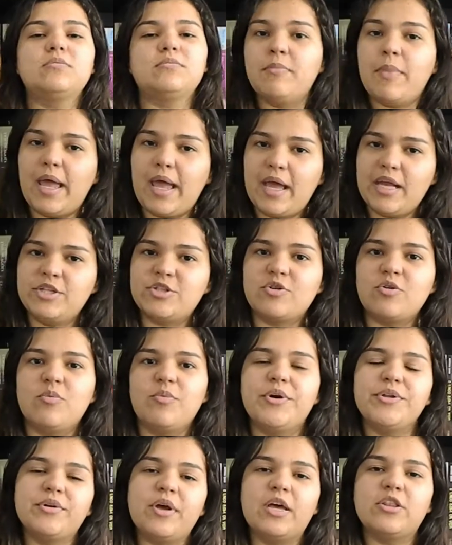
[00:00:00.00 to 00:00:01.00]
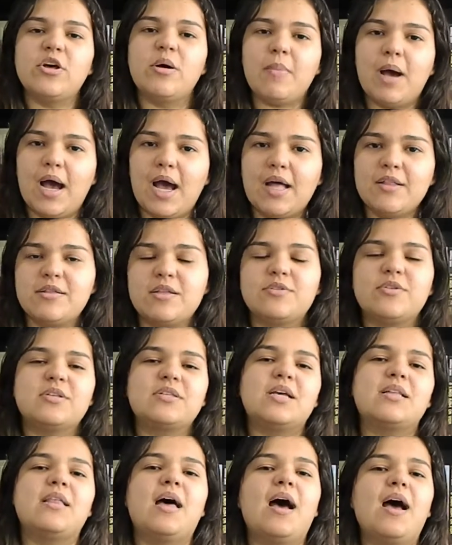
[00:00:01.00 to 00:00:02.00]
um médico muito renomado da
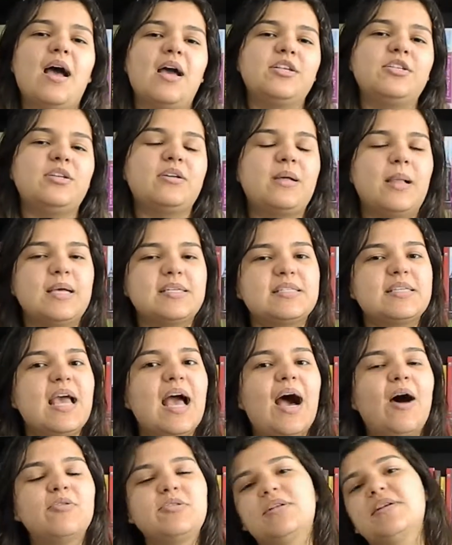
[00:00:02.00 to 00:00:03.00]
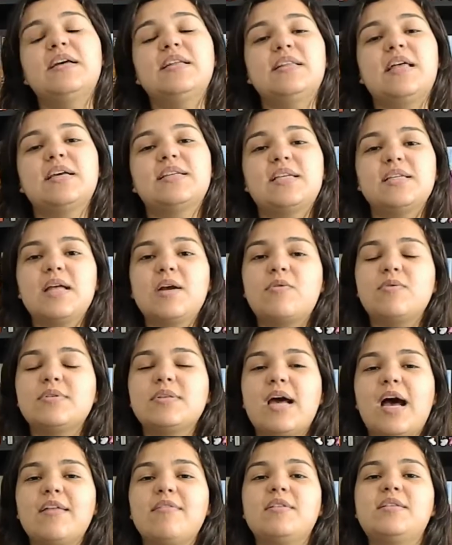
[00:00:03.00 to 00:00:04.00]
sociedade, classe alta, está sendo
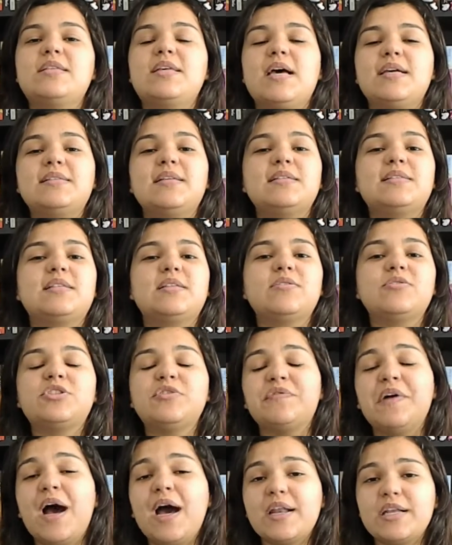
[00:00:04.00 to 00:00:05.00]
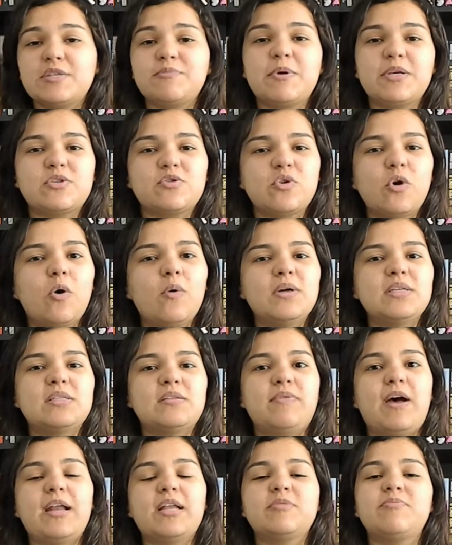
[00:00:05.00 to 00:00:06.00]
acusado de ser assassino de várias pessoas,
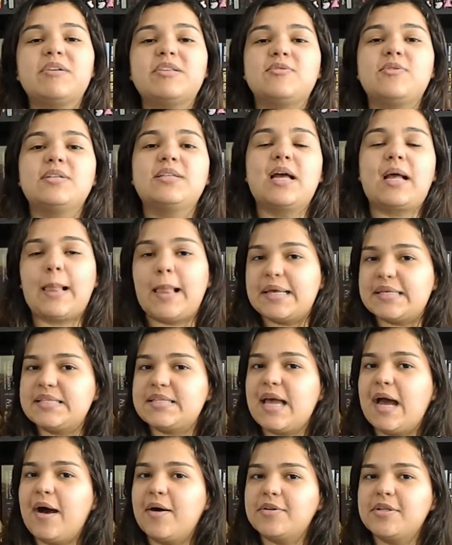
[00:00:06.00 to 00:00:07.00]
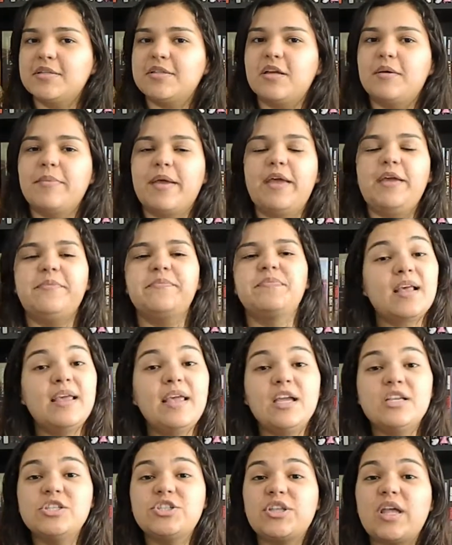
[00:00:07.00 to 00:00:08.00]
várias pessoas da classe alta também. E
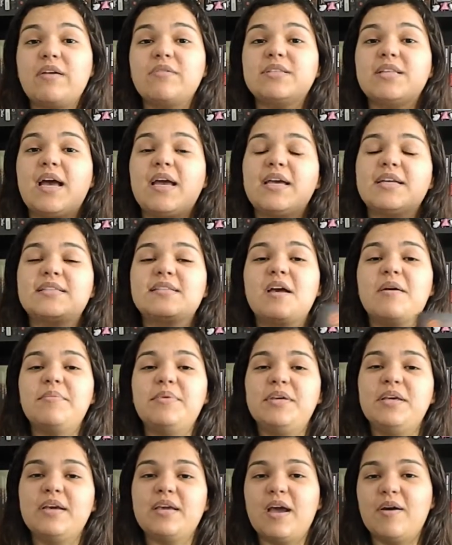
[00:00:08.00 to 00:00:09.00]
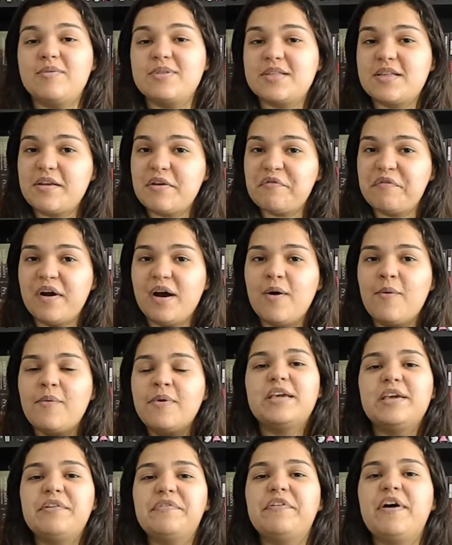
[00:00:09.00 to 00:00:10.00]
a gente tem o Isaías Caminha, que é um escrivão,
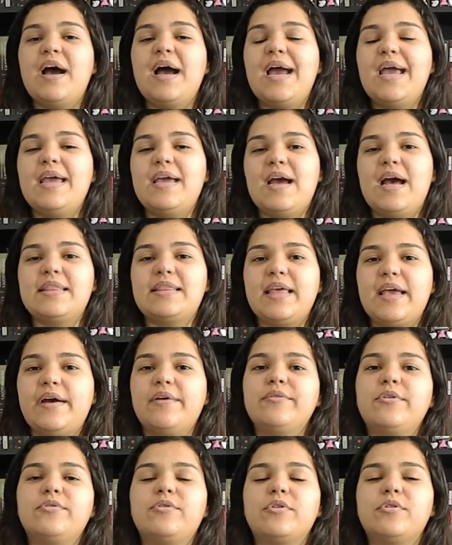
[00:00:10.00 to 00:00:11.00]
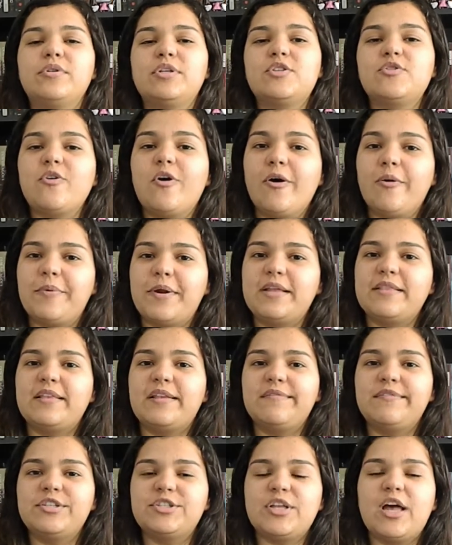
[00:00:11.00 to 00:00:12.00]
que vai até o Dr. Luisson para
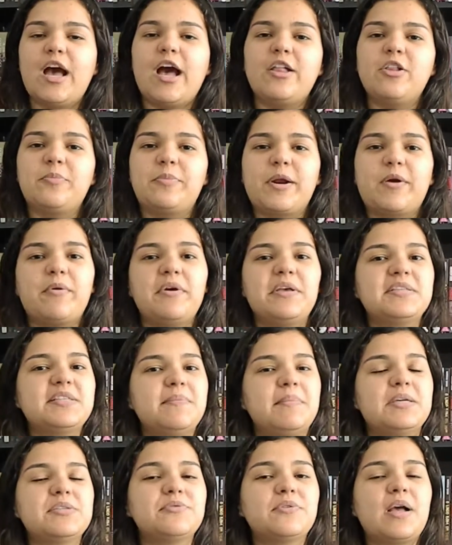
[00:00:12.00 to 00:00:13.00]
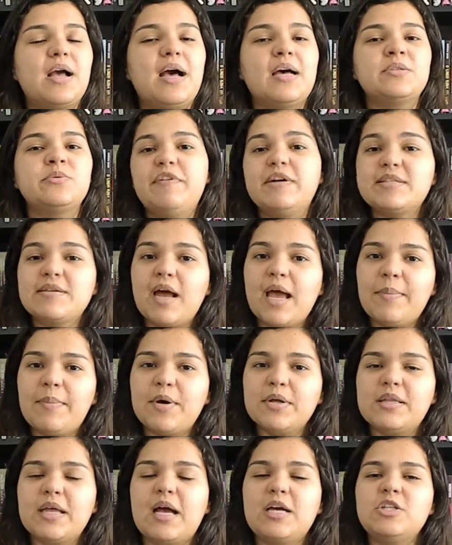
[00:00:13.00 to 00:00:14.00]
entrevistá-lo, para conhecer mais do caso, fazer uma
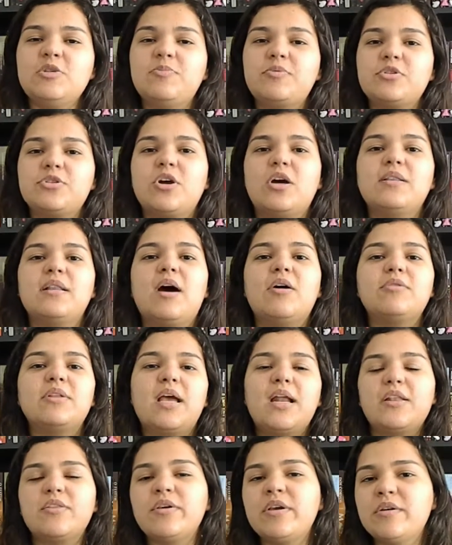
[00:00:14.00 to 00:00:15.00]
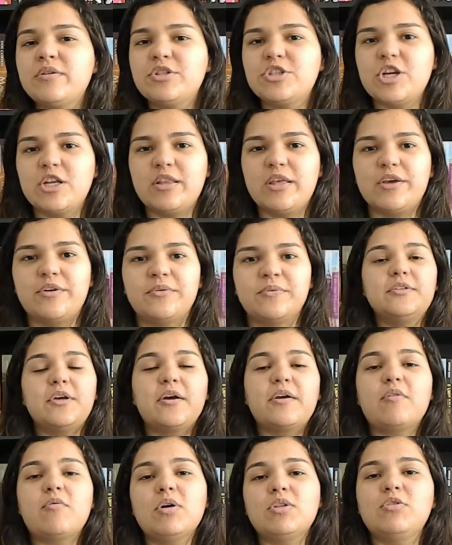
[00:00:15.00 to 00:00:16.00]
reportagem para o jornal dele no Rio de Janeiro. Só
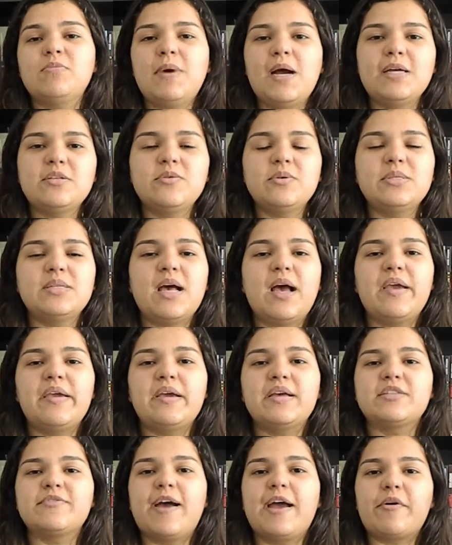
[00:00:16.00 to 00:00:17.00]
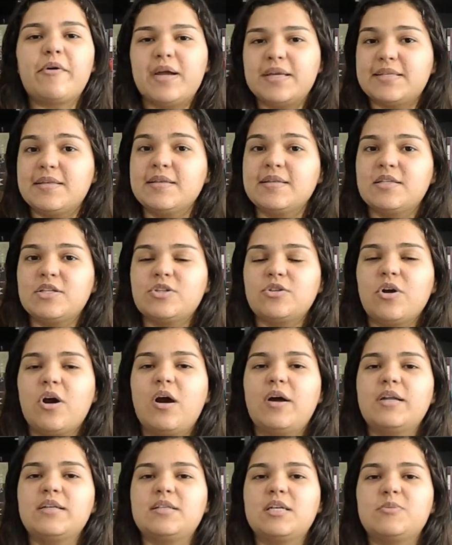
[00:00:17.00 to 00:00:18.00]
que quanto mais o Isaías vai conhecendo as
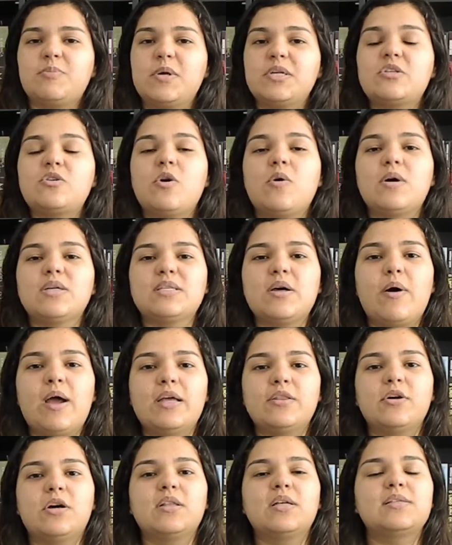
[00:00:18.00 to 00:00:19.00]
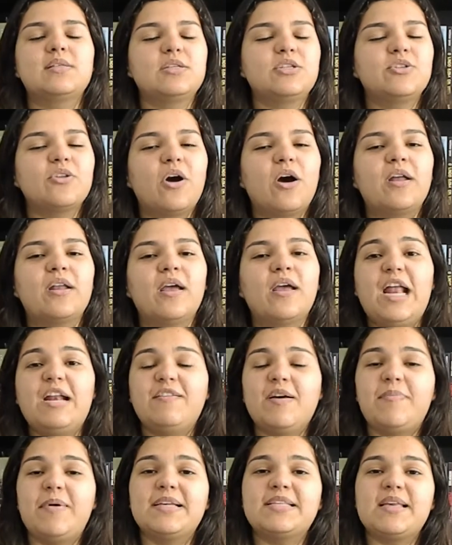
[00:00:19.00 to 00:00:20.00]
histórias e as pessoas ao redor dessa história, ele
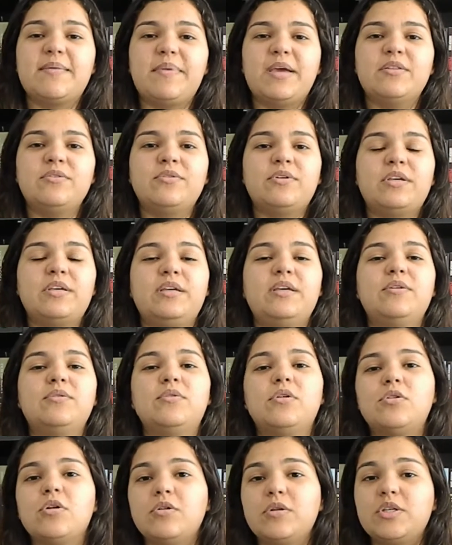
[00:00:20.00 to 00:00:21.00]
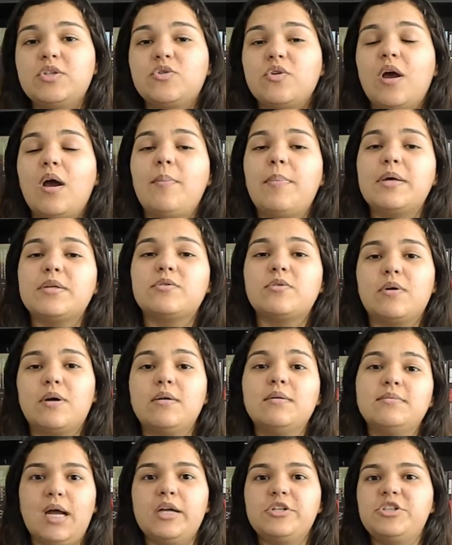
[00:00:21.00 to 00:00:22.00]
vai percebendo que o Dr. Luisson professor é uma
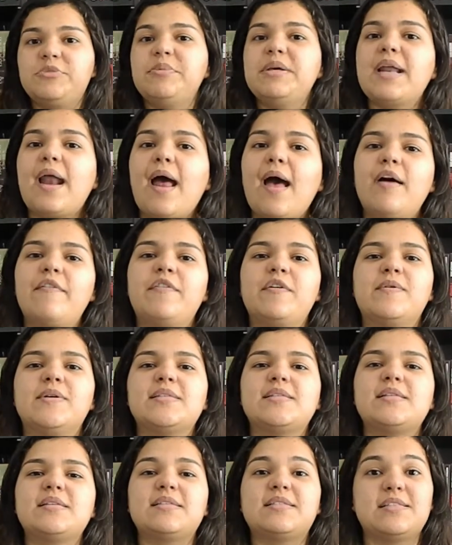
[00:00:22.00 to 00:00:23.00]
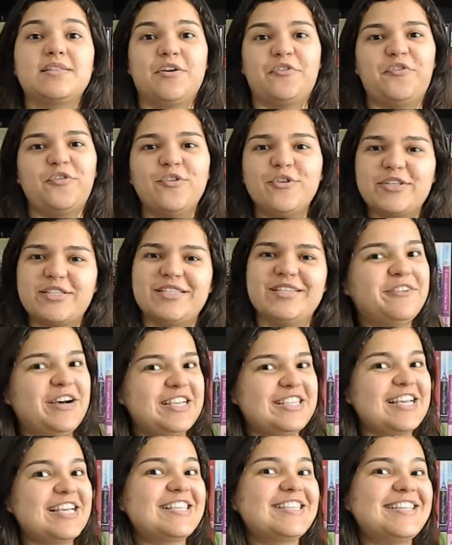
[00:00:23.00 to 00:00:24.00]
pessoa admirável, assim, se não fosse um
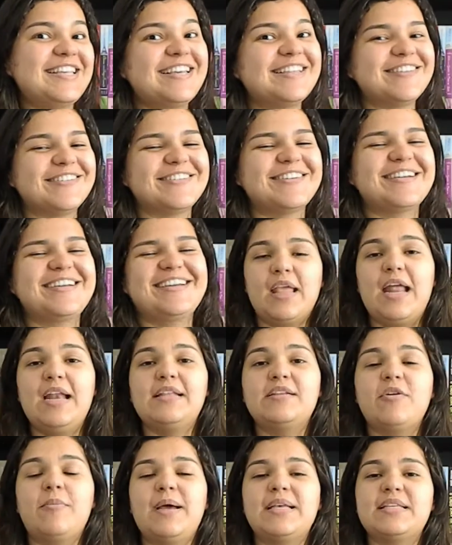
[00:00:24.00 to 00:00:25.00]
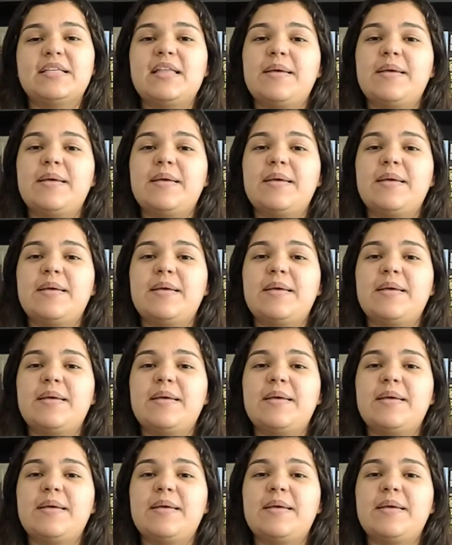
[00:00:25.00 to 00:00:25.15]
assassino. Ele começa